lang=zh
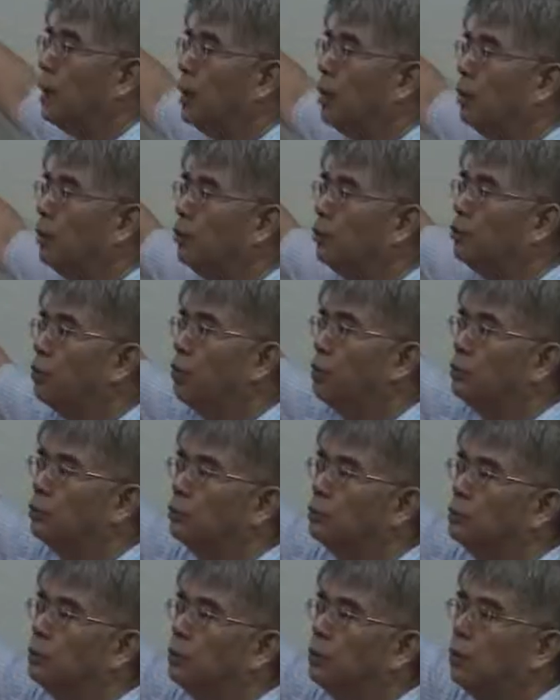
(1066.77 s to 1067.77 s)
没有肉，
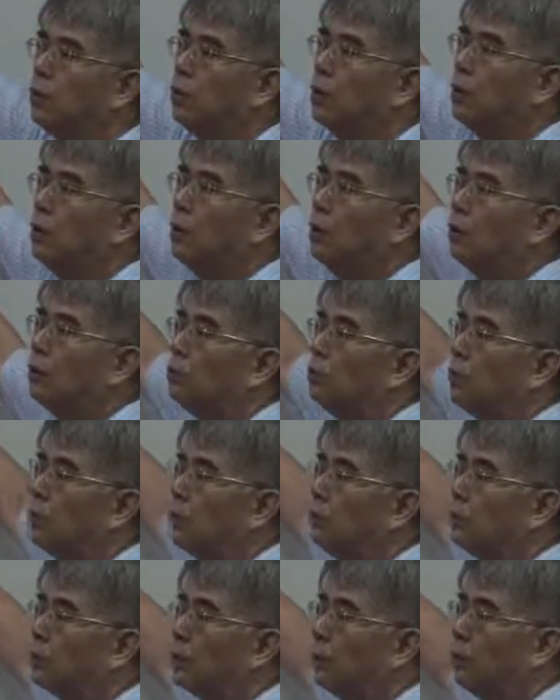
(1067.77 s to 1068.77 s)

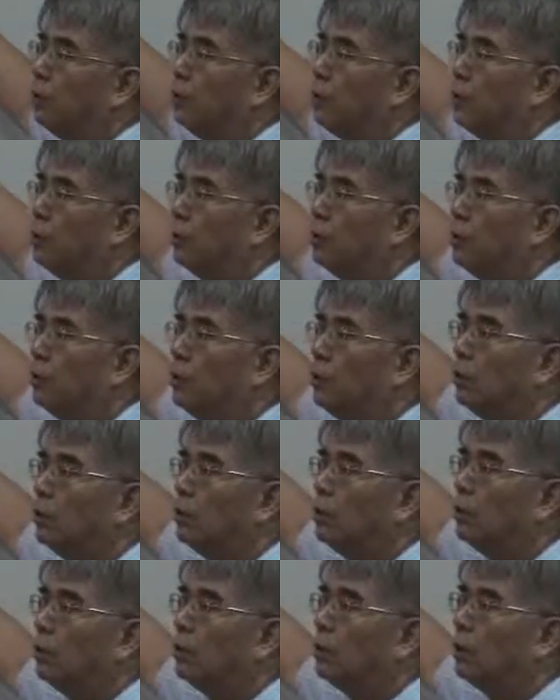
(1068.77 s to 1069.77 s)
肉不等于零。
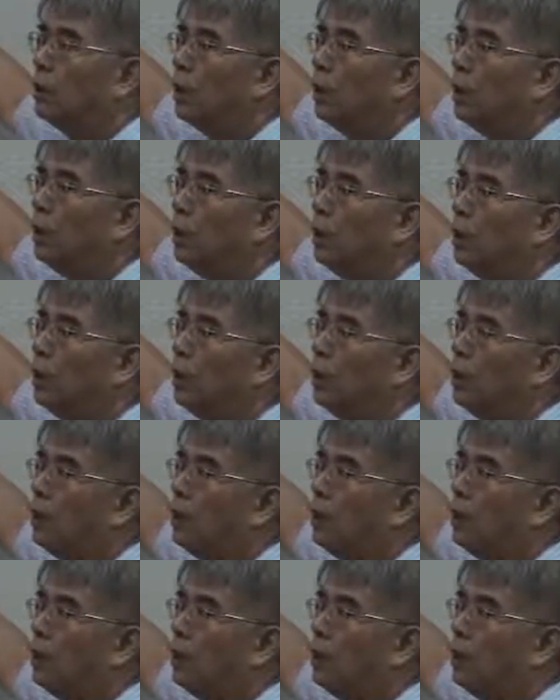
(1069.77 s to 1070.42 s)
啊，